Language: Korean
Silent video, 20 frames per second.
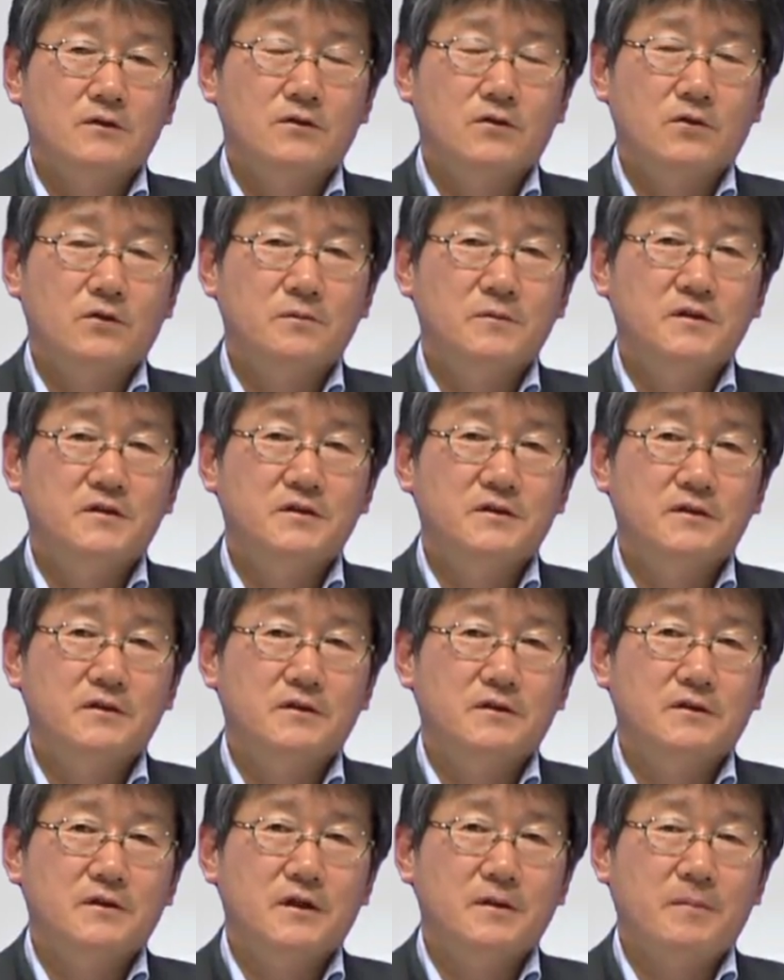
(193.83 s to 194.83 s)
또
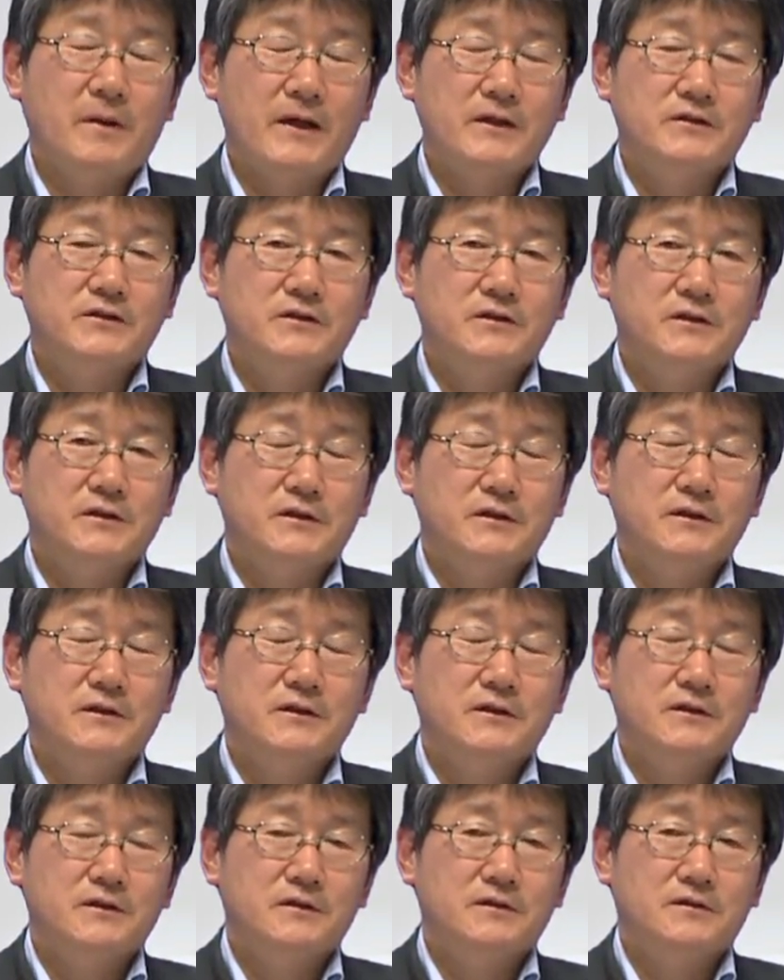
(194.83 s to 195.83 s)
미디어의 발전이
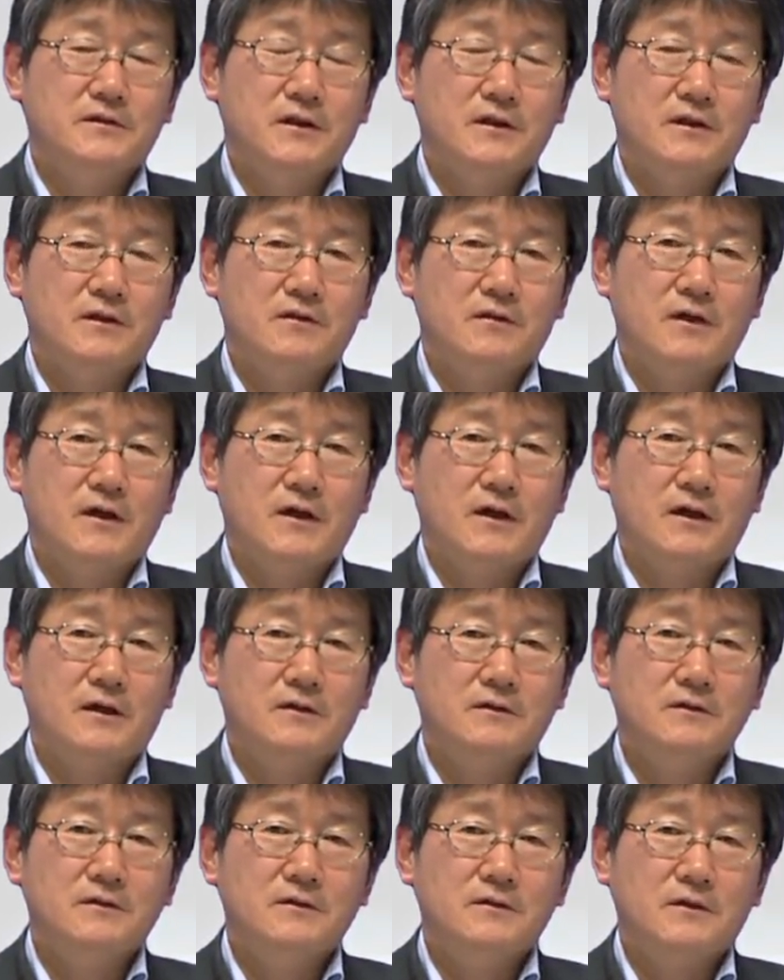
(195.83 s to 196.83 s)

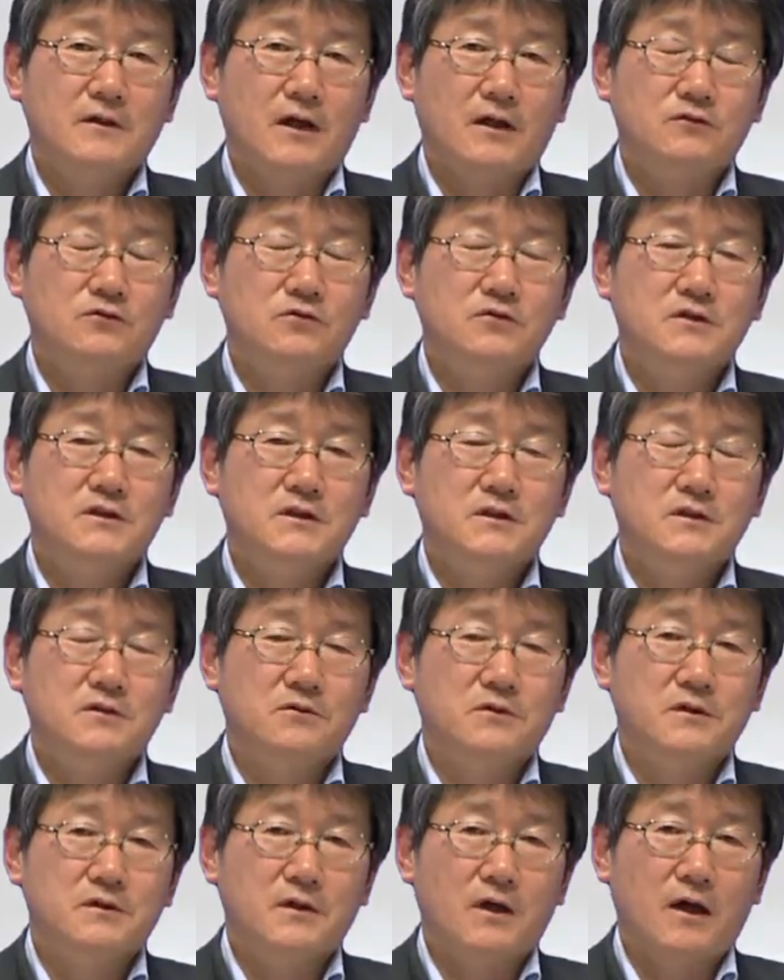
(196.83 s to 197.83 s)
세계화를
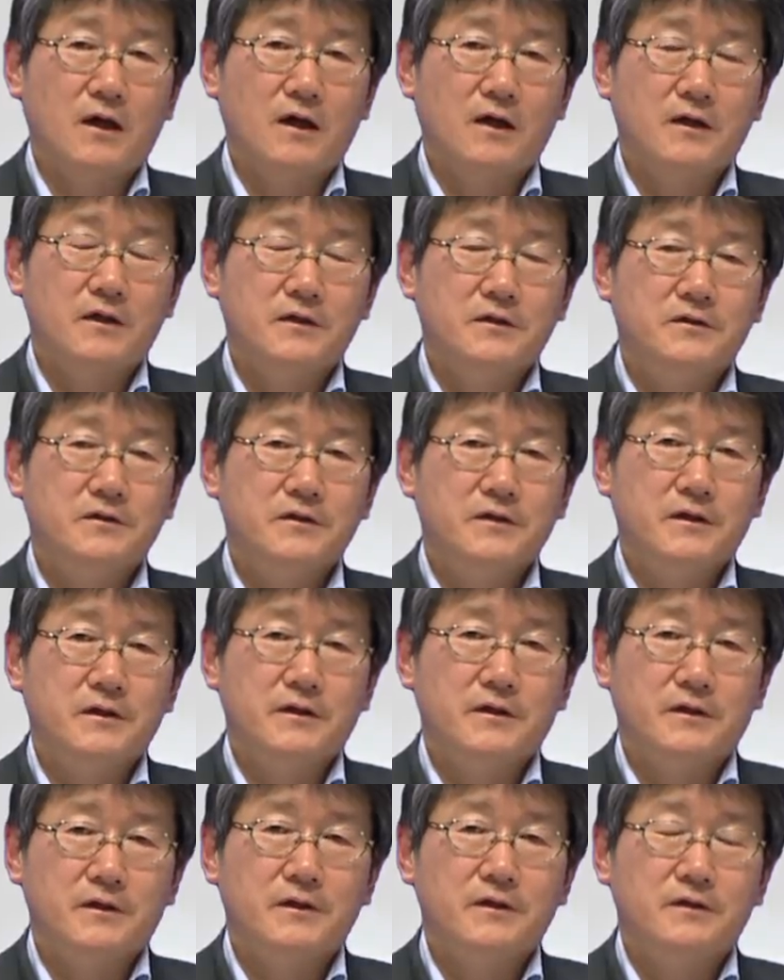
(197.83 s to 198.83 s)
가속시키고 있다
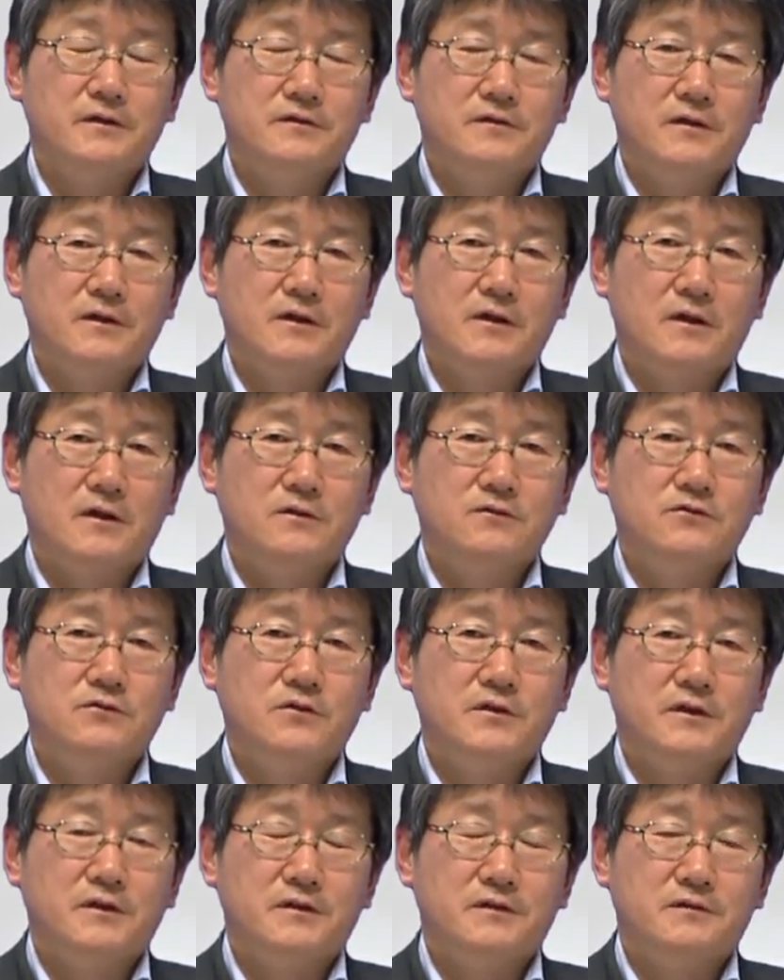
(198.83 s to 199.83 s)
이렇게 생각할
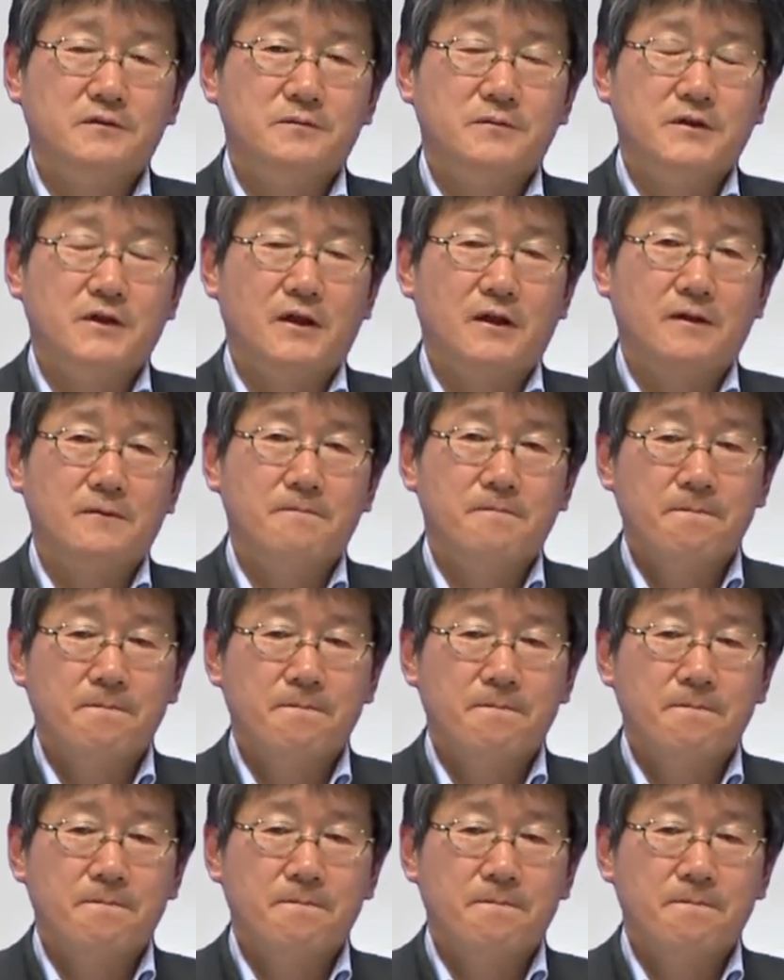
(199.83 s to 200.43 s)
수도 있겠습니다.